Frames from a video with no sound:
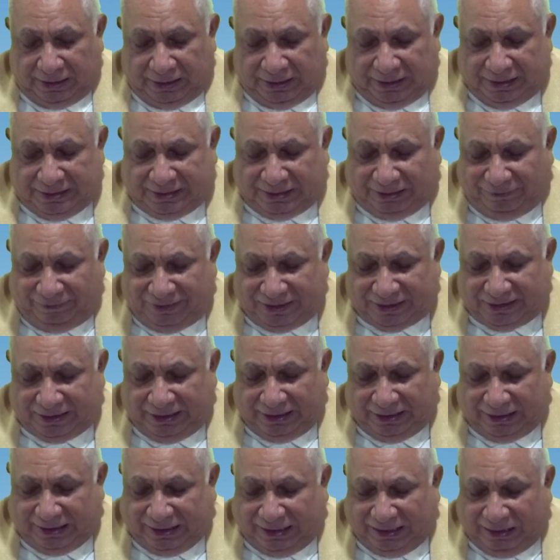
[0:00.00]
Estaba
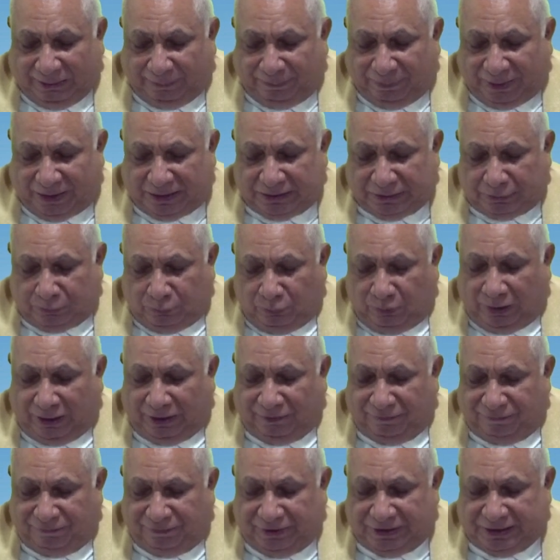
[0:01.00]
cerca la
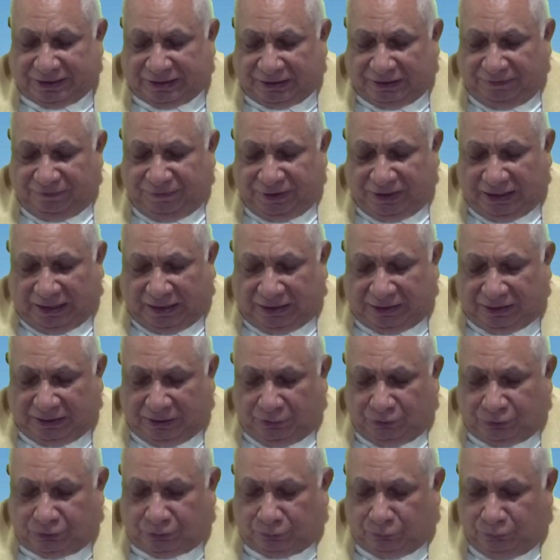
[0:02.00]
Pascua, festividad de
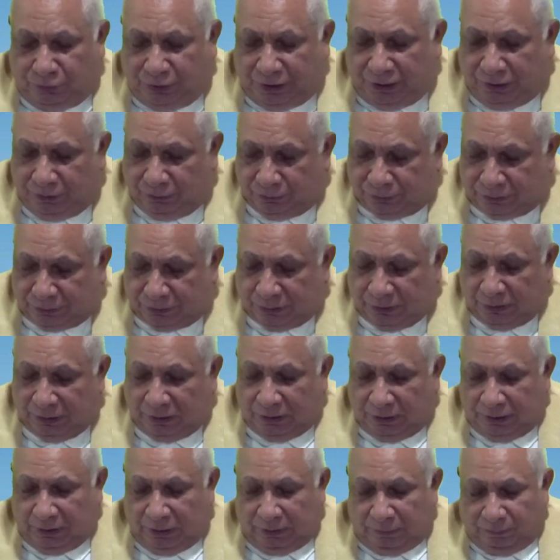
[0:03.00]
los judíos.
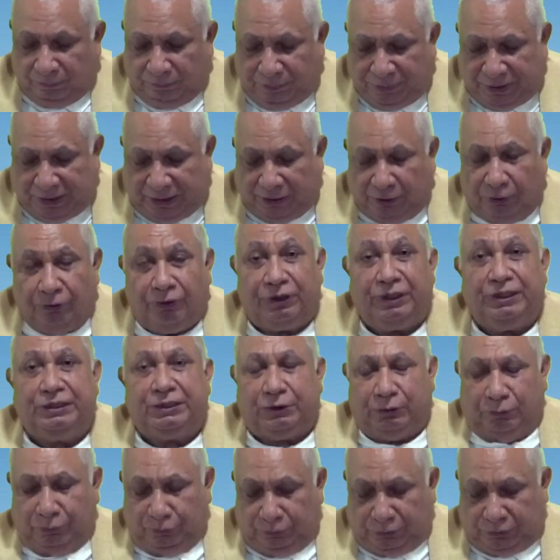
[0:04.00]
Viendo
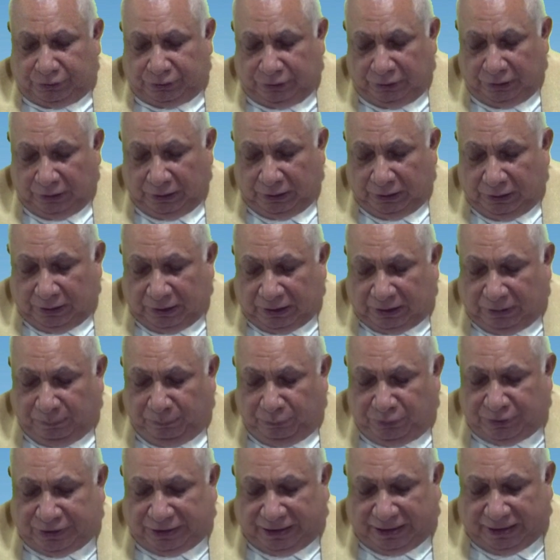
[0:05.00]
Jesús que
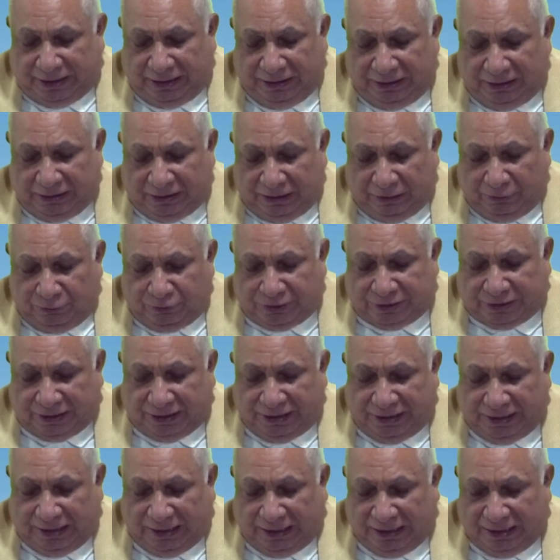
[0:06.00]
mucha gente lo
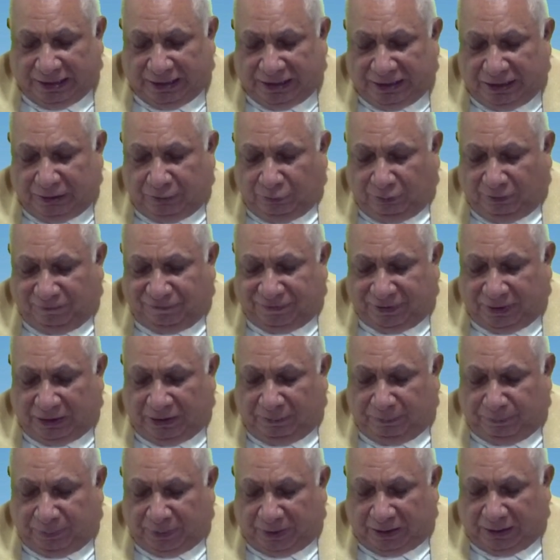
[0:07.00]
seguía, le dijo a
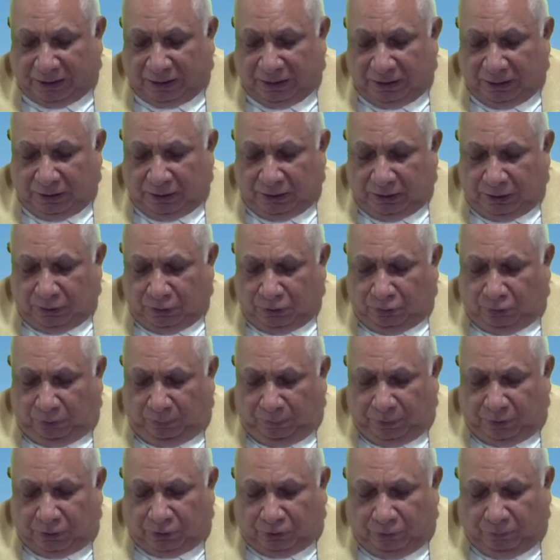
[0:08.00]
Felipe,
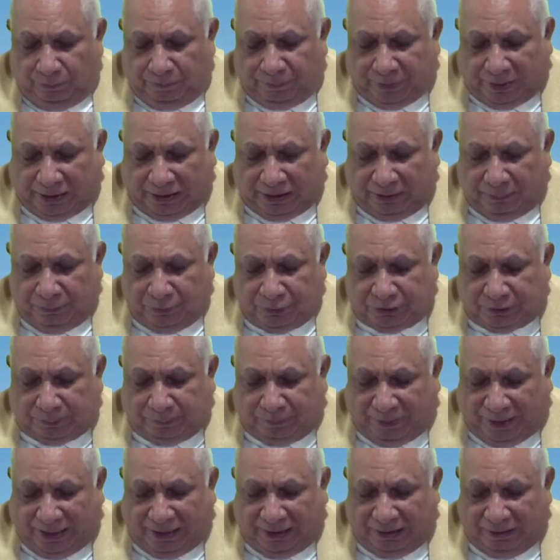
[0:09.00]
¿cómo compraremos
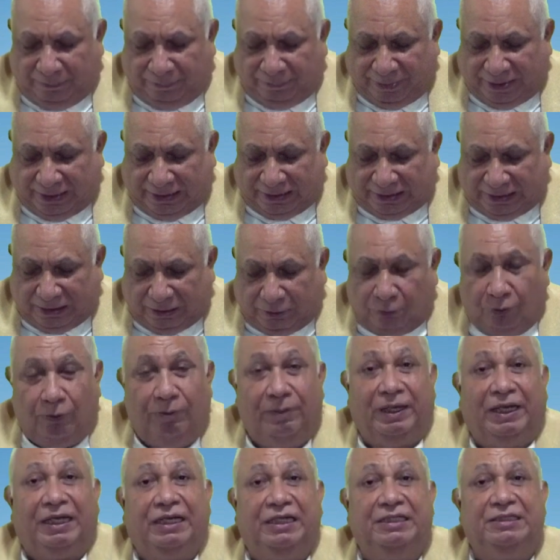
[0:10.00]
pan para que
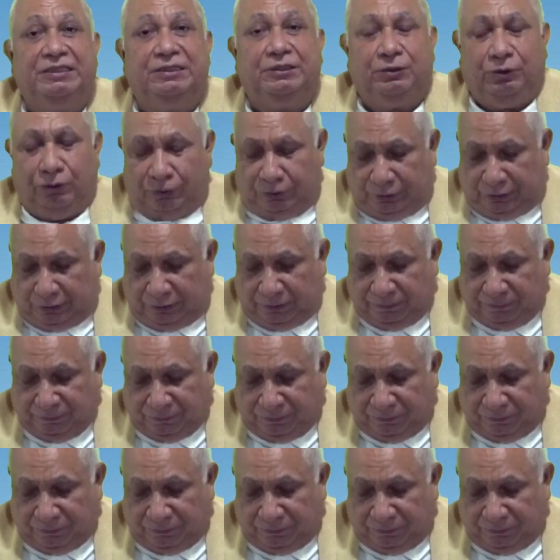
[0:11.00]
coman estos?